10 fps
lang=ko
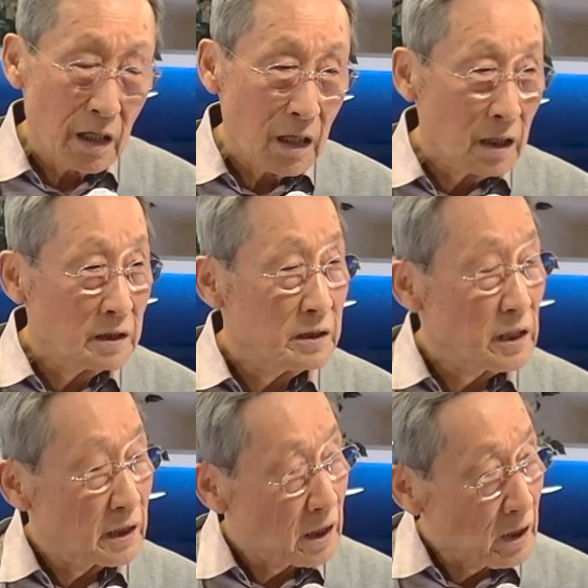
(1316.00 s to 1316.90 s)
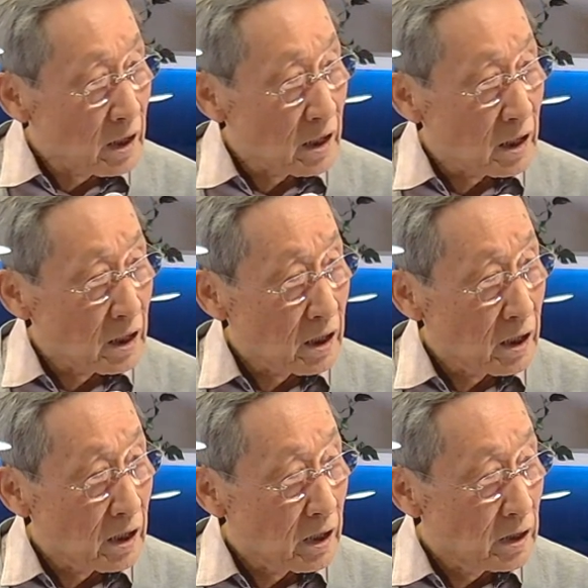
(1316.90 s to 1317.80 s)
하는 내가
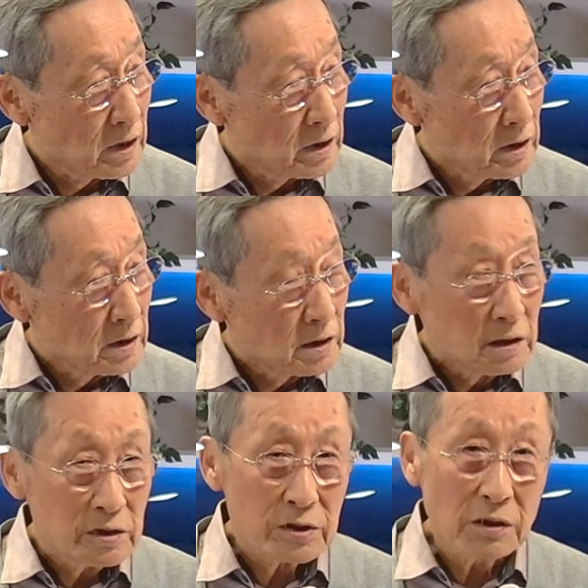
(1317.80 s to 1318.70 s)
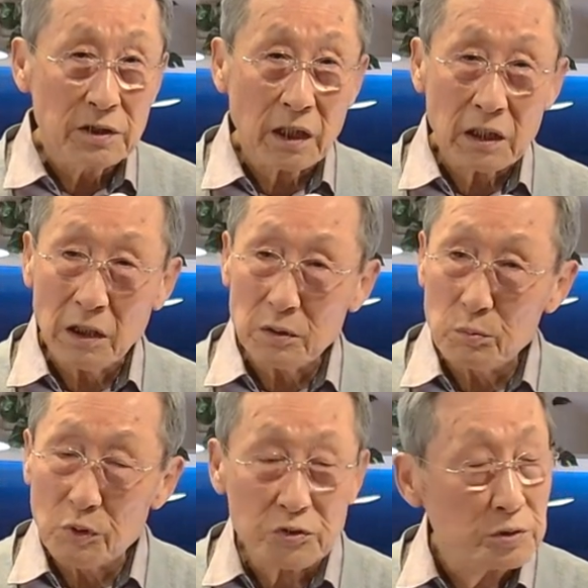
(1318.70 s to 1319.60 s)
선택하는
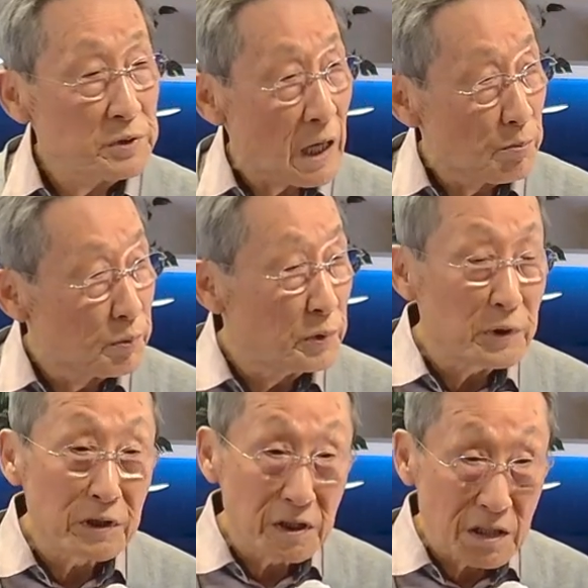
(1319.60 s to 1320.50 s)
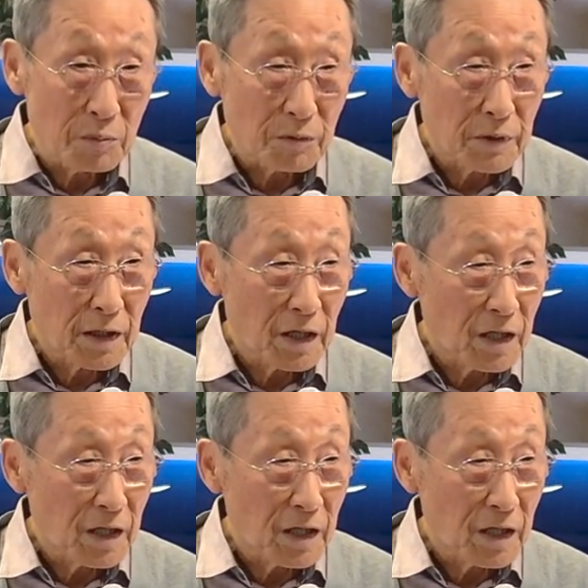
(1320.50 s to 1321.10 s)
모습이 안 보이기 때문에